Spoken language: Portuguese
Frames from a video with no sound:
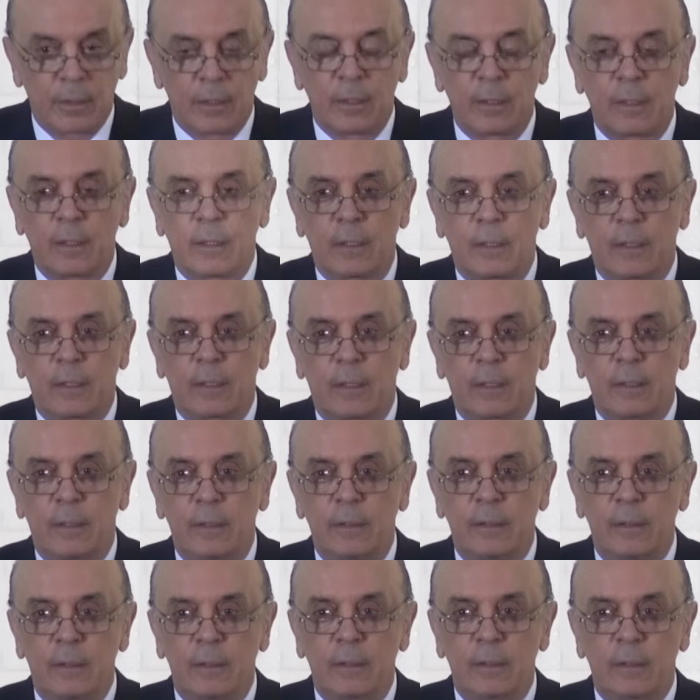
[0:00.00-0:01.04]
eh,
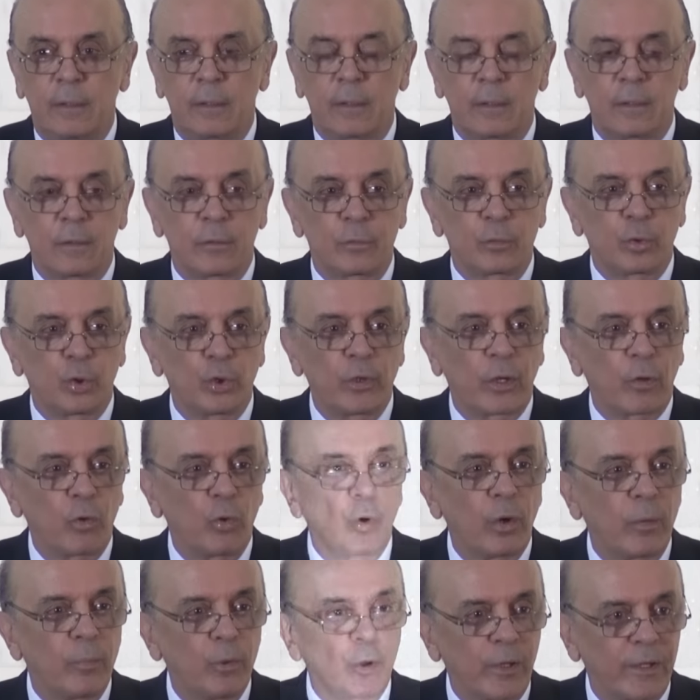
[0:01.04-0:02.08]
e toda a
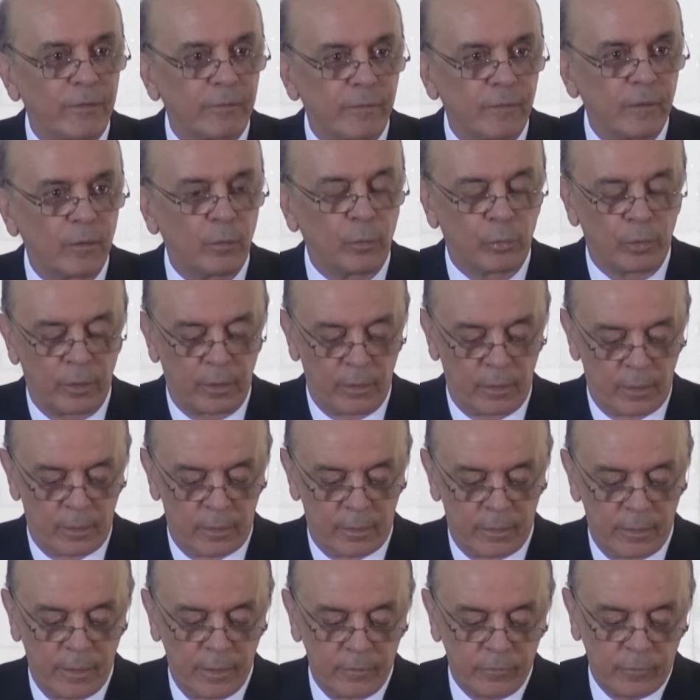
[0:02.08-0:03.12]
colaboração
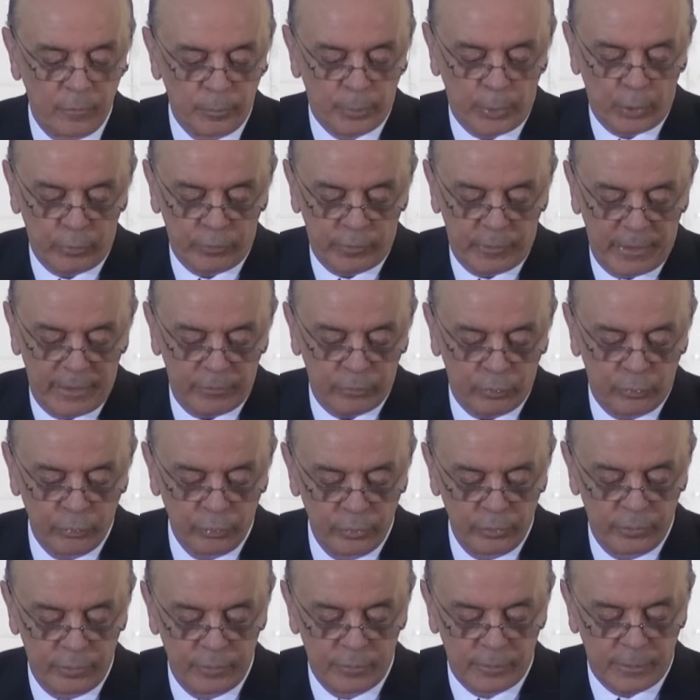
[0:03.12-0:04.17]
nesse processo
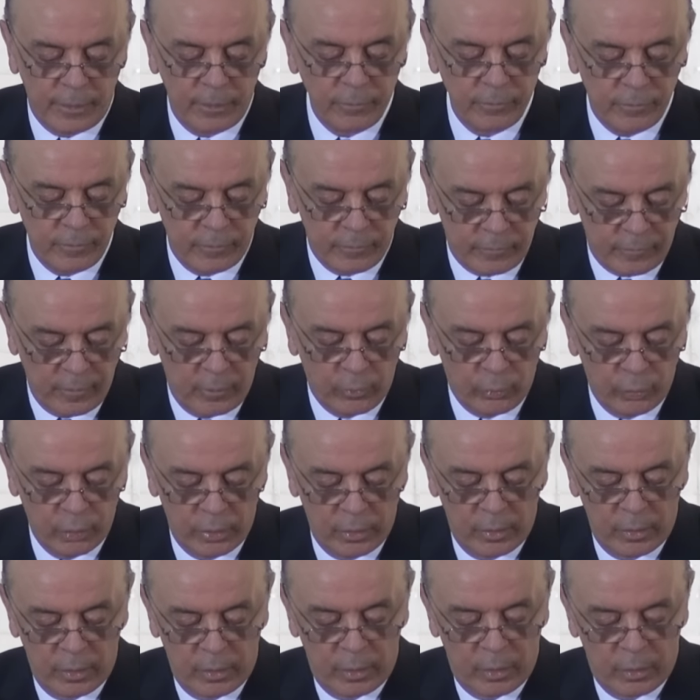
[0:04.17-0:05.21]
de transição
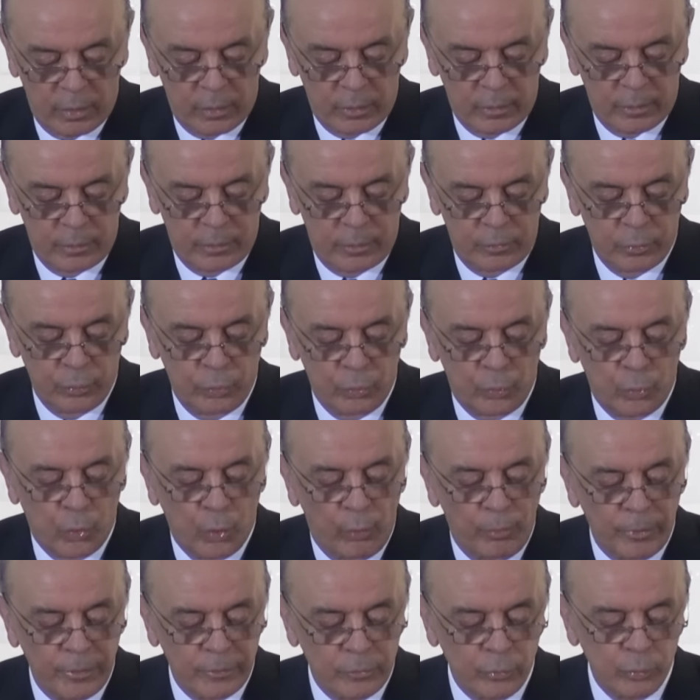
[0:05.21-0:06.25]
do
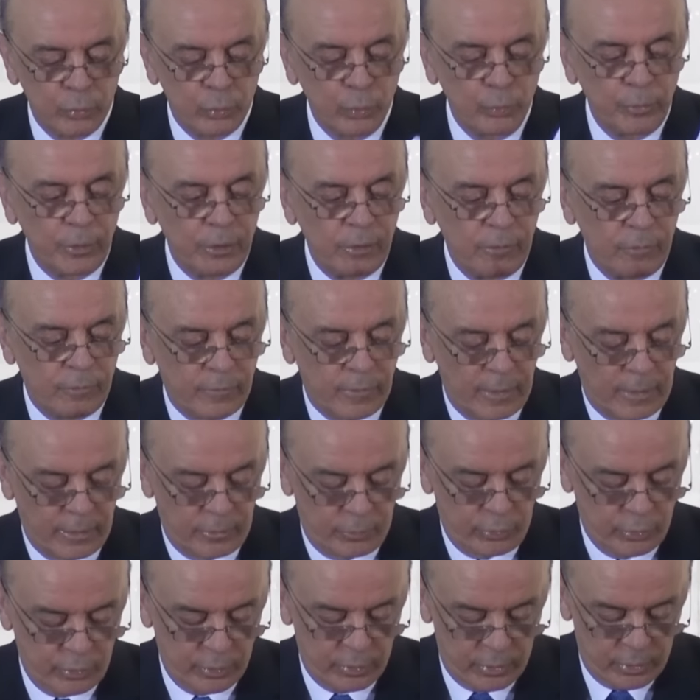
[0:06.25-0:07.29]
comando do
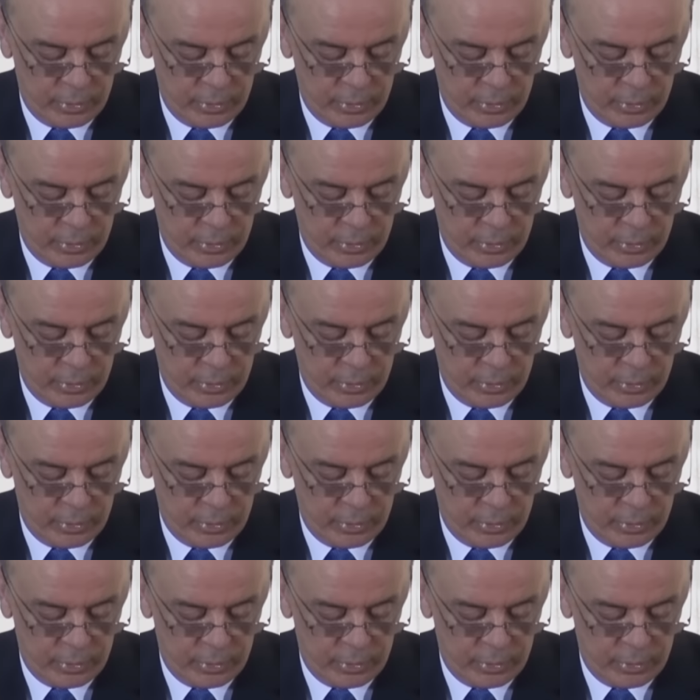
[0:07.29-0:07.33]
Ministério.